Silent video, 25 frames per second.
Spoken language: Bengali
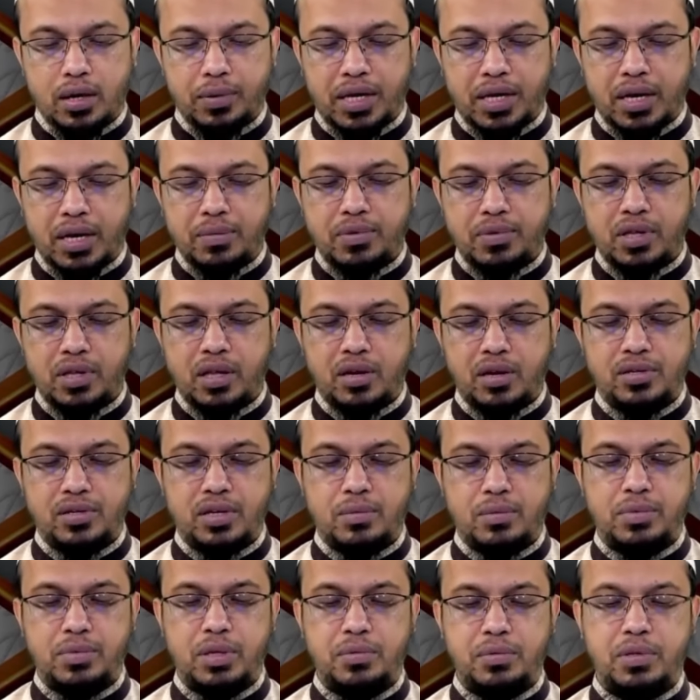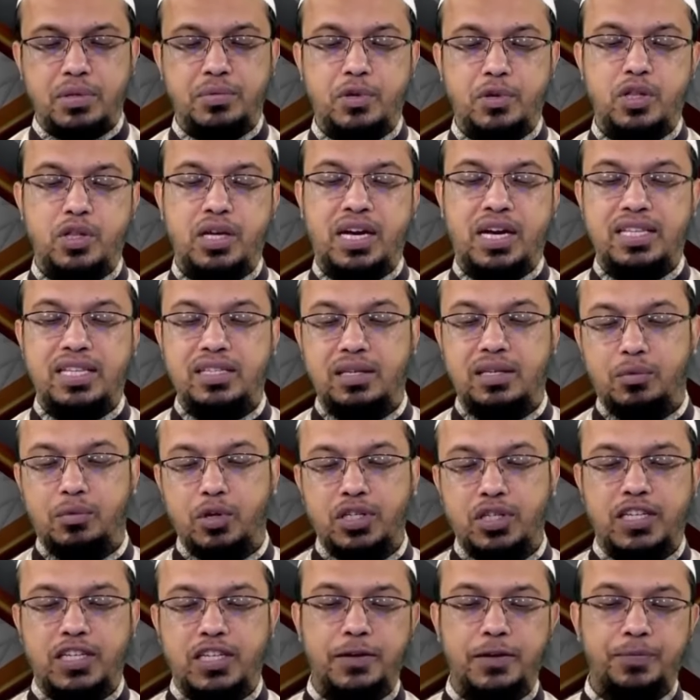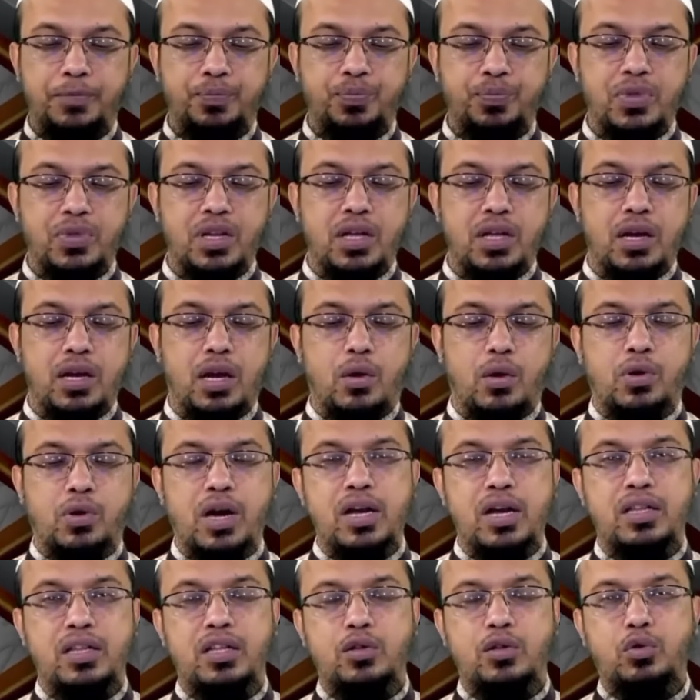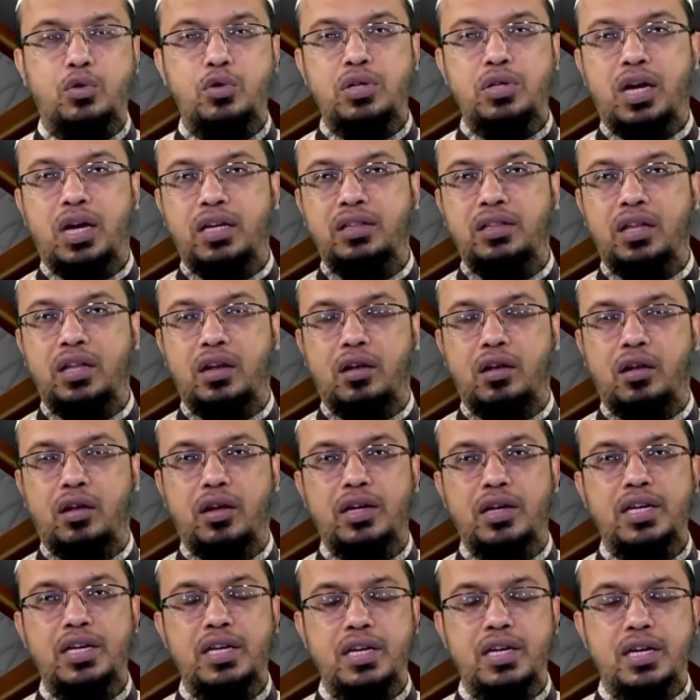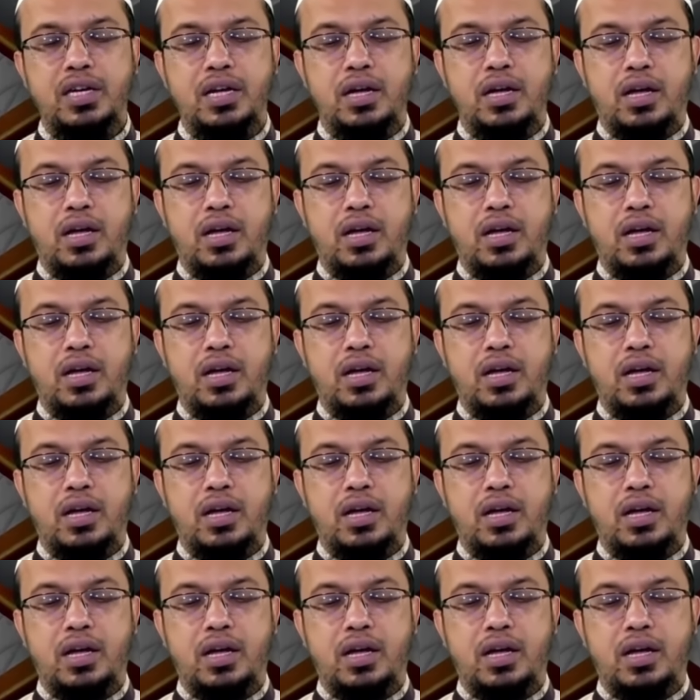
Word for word: নবী করিম সাল্লাহ সাল্লাম তিনি দেখা দিয়েছে বলেছেন লৌকানাতের দুনিয়া আইন্দাল্লাহি